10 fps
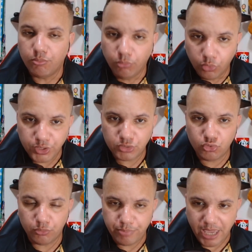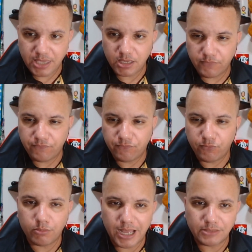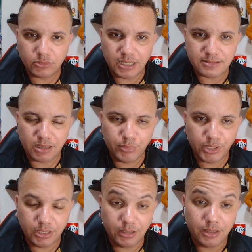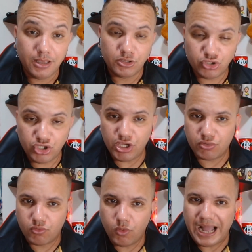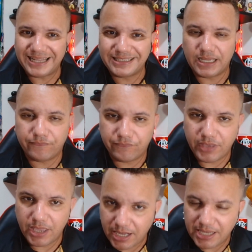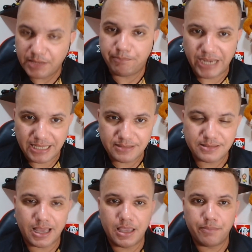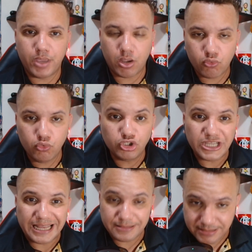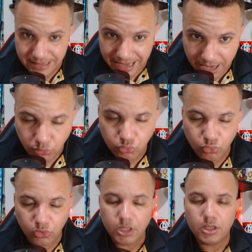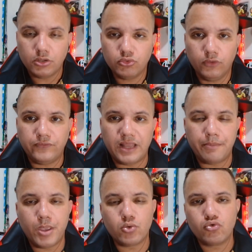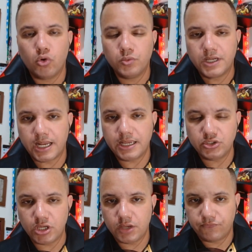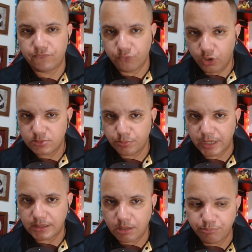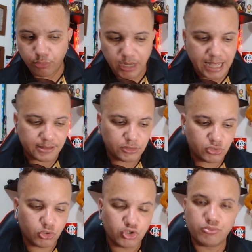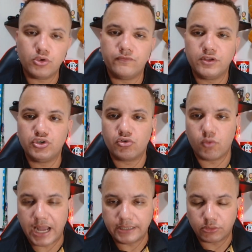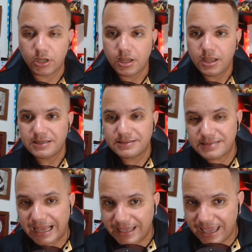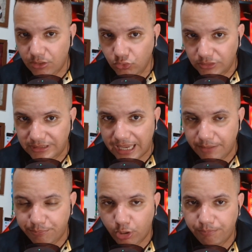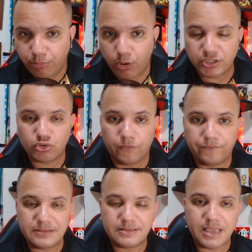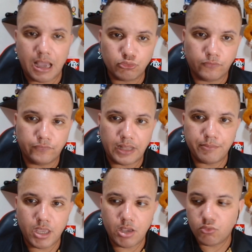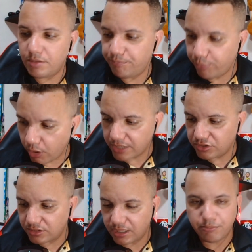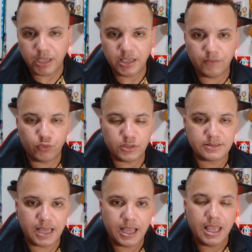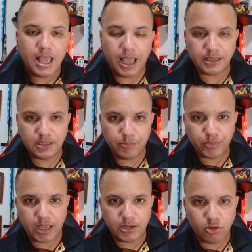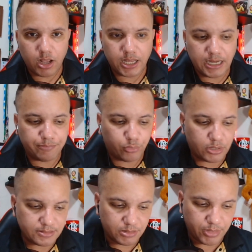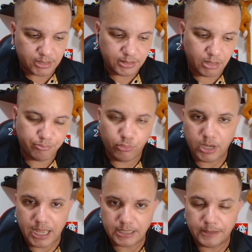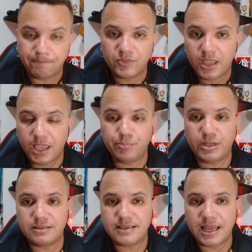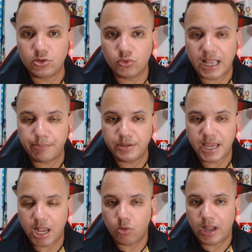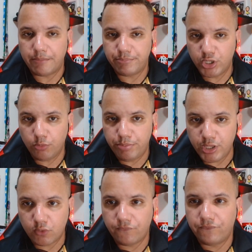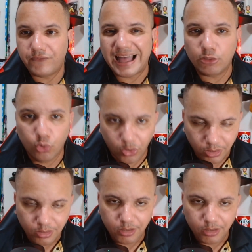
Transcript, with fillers: muito bem informado nessa manhã de quarta-feira. Imprensa repercute acerto do Flamengo com grande reforço para a temporada de 2024. Zagueiro tem proposta oficial do Flamengo e pode também reforçar a equipe carioca na próxima temporada. Empresário do Gabriel abriu o bico, falou,